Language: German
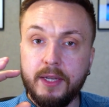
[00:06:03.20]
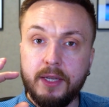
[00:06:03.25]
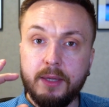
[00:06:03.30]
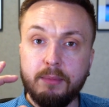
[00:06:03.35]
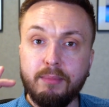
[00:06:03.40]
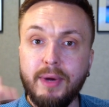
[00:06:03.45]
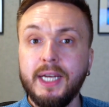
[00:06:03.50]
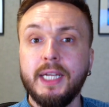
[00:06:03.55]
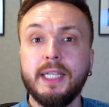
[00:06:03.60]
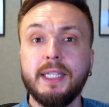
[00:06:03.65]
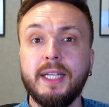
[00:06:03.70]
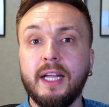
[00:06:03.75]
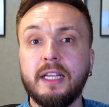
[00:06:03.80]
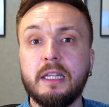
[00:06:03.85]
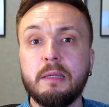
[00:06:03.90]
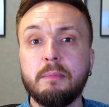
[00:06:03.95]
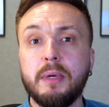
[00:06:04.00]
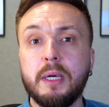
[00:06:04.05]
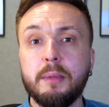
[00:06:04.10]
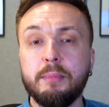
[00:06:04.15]
in meiner
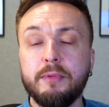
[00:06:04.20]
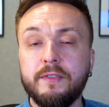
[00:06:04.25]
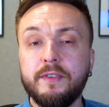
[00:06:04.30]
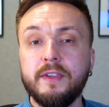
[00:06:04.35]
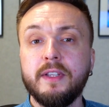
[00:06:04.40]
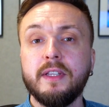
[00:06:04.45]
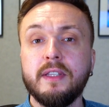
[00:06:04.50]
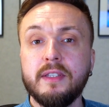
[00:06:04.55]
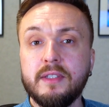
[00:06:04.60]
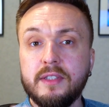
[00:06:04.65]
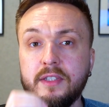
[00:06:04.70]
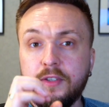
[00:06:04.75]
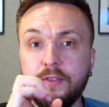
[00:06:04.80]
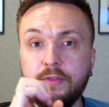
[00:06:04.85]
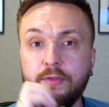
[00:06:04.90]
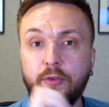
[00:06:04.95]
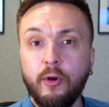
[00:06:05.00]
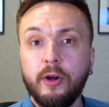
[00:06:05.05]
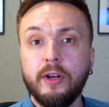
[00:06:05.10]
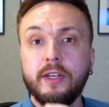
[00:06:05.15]
Datenbank befinden sich
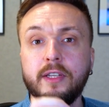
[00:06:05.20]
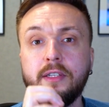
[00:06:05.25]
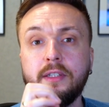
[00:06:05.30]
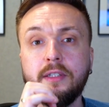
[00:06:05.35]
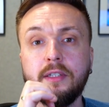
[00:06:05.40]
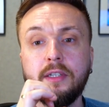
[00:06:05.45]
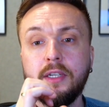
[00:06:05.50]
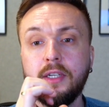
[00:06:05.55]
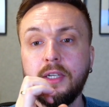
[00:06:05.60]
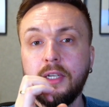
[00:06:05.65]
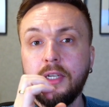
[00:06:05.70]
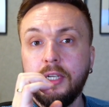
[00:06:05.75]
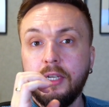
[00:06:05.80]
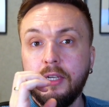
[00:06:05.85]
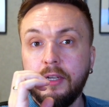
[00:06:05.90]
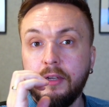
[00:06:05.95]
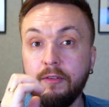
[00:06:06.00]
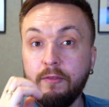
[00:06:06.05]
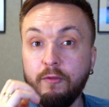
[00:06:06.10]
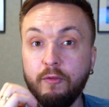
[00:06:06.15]
folgende,
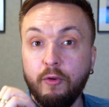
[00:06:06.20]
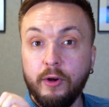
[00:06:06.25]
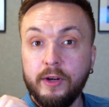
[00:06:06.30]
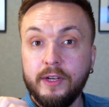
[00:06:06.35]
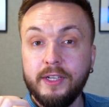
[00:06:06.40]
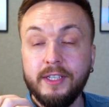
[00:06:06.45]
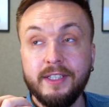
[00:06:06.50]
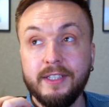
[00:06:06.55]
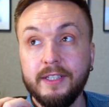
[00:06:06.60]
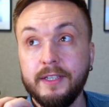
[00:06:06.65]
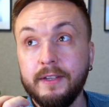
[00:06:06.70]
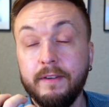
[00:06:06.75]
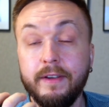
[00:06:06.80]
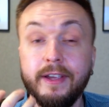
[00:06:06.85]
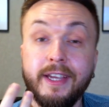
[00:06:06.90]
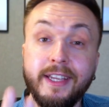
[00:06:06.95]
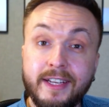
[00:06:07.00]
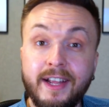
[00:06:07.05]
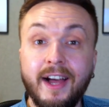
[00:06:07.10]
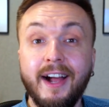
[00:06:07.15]
folgende
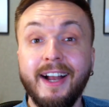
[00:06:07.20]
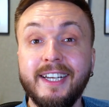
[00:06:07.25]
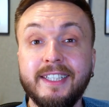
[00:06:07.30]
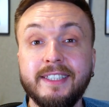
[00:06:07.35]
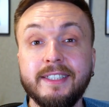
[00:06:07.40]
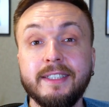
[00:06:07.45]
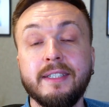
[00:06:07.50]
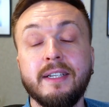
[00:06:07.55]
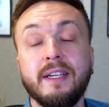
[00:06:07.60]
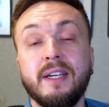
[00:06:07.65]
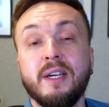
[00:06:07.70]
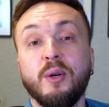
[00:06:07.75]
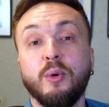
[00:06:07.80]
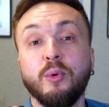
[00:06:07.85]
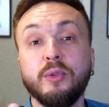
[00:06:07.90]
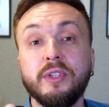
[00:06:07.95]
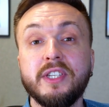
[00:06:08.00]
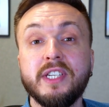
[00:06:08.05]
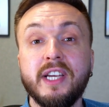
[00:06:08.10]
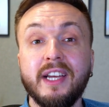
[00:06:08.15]
Inhalte
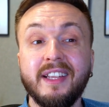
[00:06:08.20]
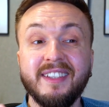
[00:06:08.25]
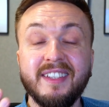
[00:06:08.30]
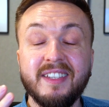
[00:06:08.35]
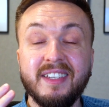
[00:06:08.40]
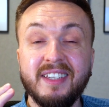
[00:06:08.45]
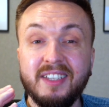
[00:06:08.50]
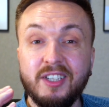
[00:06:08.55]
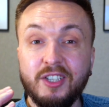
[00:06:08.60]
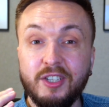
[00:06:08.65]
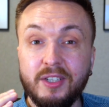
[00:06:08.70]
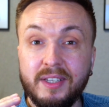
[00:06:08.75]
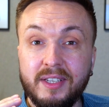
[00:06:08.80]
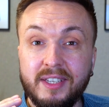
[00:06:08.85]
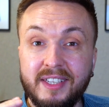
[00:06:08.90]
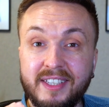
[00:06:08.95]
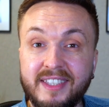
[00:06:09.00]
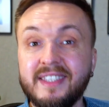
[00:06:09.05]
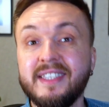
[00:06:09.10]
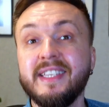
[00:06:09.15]
und ich kann
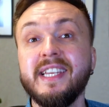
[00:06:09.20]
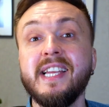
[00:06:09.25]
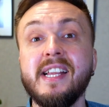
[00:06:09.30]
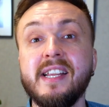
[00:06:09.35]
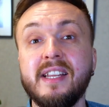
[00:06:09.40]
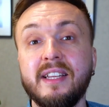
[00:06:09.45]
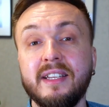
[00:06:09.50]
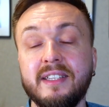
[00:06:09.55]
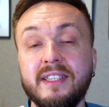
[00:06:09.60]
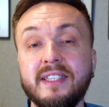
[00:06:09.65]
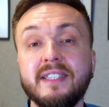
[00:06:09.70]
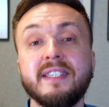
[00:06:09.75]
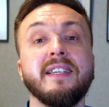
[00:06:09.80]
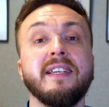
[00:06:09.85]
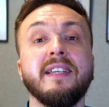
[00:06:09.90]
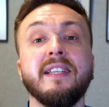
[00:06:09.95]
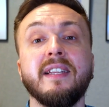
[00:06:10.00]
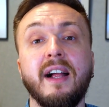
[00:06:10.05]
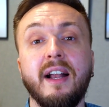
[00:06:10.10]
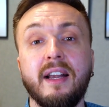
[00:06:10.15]
gezielt diese
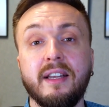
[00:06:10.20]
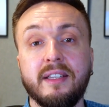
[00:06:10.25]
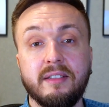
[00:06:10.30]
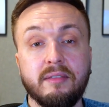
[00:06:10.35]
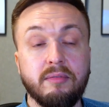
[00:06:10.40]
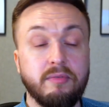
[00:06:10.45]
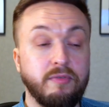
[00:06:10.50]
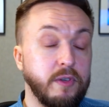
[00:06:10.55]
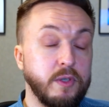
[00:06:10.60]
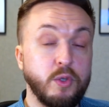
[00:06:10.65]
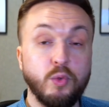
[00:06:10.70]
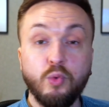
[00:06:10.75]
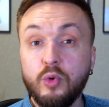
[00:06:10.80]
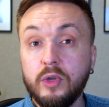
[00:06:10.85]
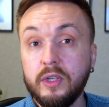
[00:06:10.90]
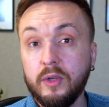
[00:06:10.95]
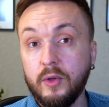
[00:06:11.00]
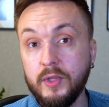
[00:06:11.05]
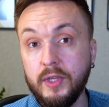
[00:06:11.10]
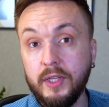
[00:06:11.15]
Inhalte
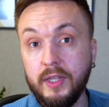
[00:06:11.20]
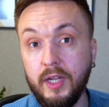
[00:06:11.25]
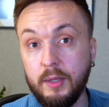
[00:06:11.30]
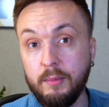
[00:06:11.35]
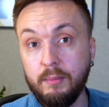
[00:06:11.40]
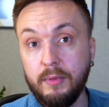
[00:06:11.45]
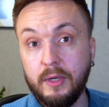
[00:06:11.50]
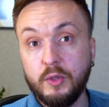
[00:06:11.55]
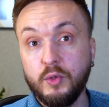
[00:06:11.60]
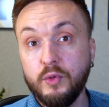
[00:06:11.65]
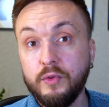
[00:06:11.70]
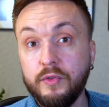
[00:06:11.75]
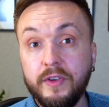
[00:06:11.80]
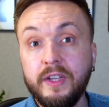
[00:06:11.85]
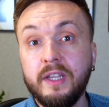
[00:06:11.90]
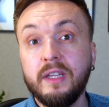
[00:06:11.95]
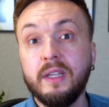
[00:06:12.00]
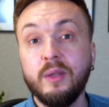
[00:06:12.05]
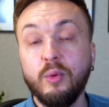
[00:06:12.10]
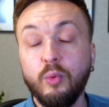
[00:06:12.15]
versuchen aus der Datenbank zu
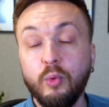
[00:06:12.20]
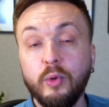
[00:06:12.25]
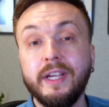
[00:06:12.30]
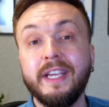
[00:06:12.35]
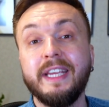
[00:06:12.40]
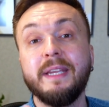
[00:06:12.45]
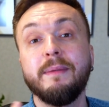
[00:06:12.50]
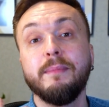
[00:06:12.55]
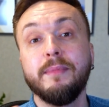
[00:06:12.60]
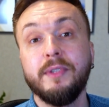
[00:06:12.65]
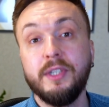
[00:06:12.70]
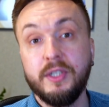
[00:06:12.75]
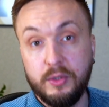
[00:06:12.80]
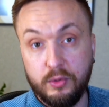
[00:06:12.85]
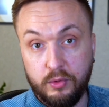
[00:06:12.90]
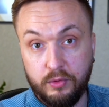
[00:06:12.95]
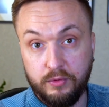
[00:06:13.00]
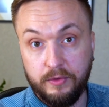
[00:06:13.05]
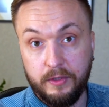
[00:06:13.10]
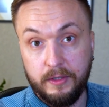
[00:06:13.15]
finden oder eben
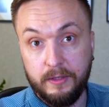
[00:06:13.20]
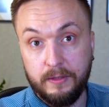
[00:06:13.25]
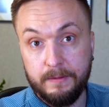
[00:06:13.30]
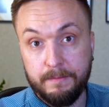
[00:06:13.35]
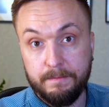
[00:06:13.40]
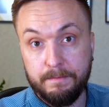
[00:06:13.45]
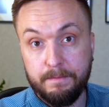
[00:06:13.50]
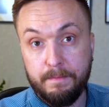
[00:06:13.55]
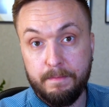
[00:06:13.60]
nicht zu finden.